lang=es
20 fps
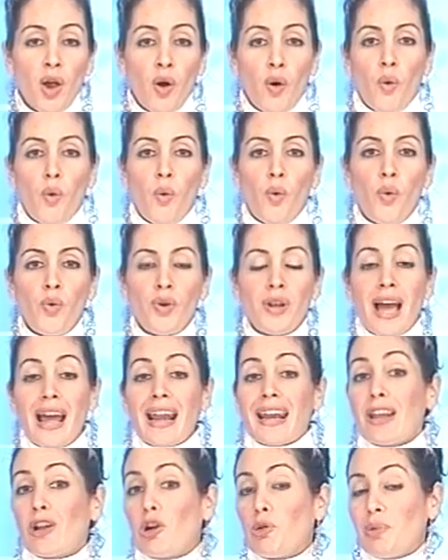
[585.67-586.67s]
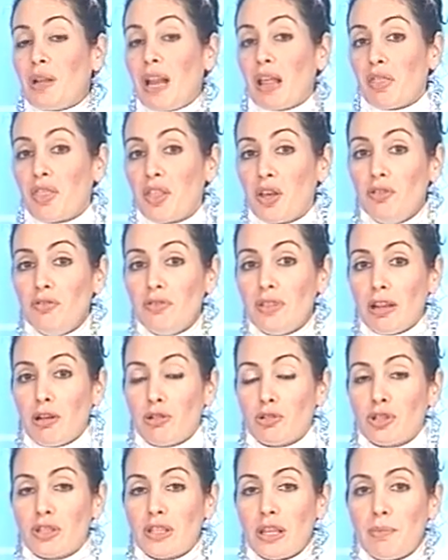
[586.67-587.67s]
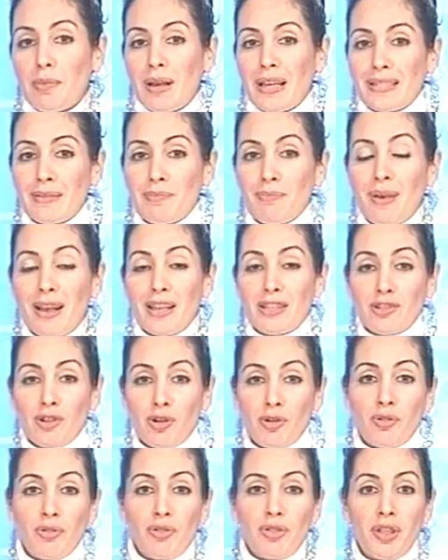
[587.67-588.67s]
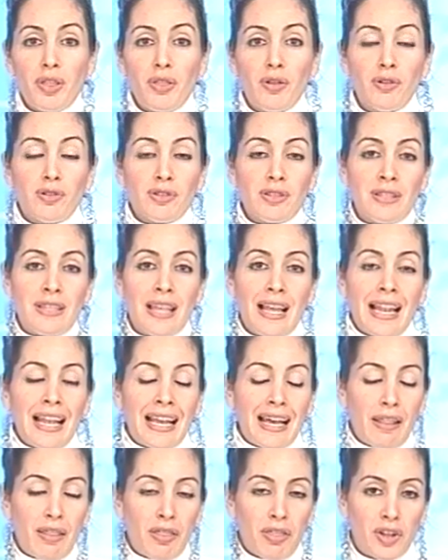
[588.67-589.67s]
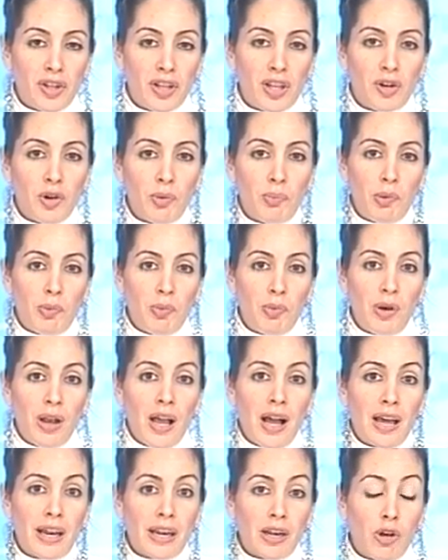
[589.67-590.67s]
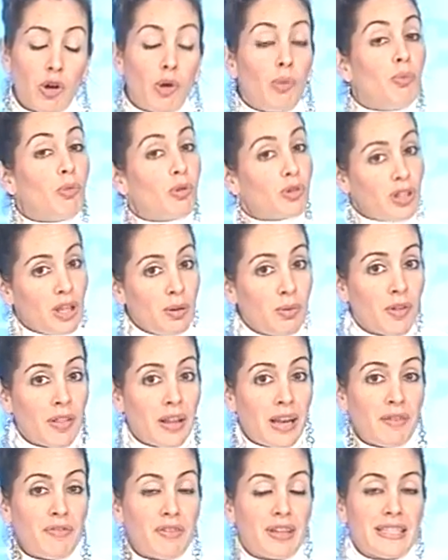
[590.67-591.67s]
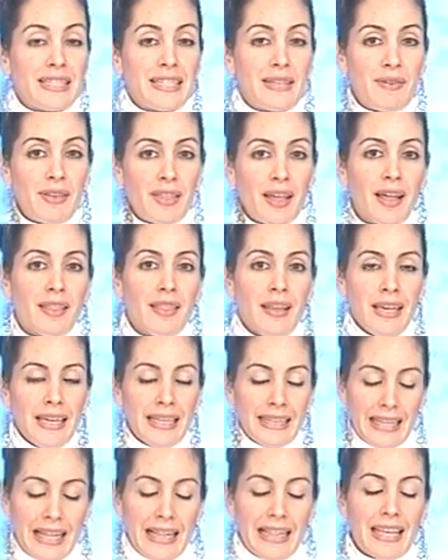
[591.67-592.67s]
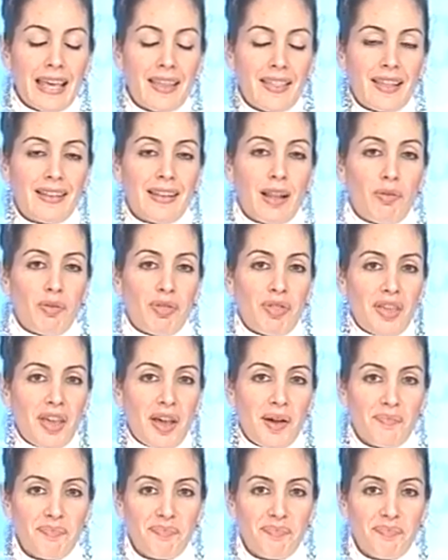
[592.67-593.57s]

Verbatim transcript: una recopilación de los temas más conocidos del cancionero popular con motivo de la festividad del Día de Andalucía.